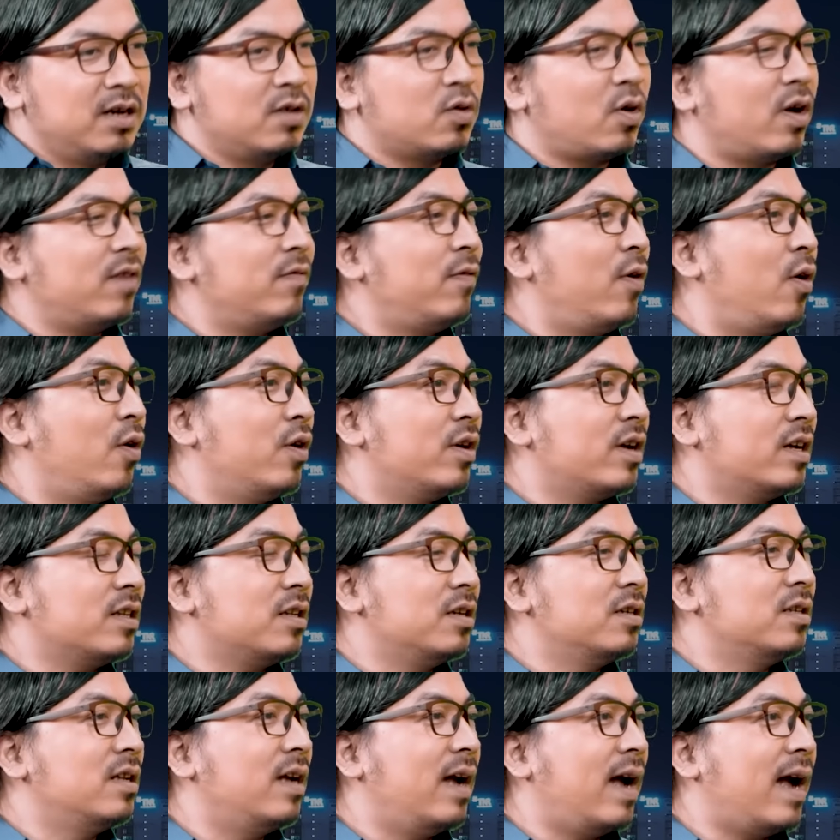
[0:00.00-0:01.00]
đừng nói vội cái
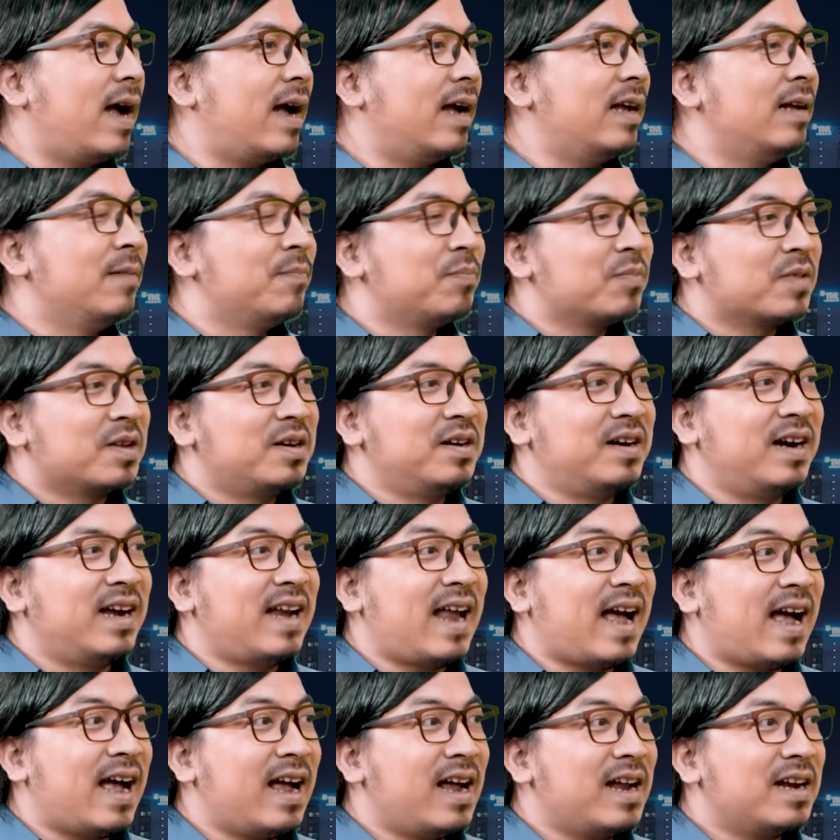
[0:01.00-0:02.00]
từ thứ hai
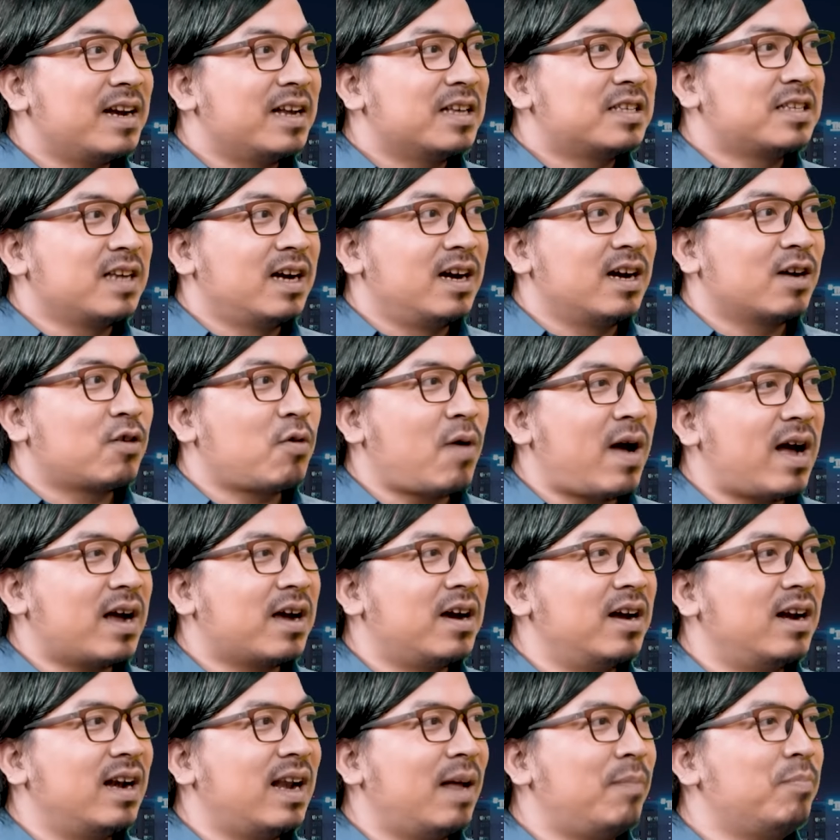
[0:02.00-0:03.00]
cười đã để chờ qua
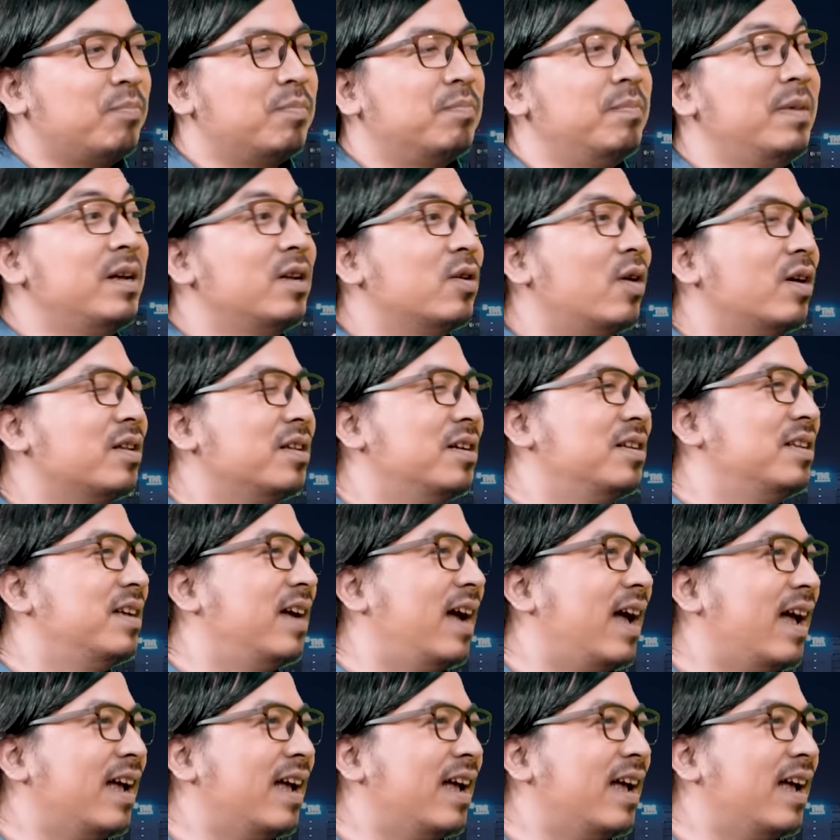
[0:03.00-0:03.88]
cơn lắp mình nói từ thứ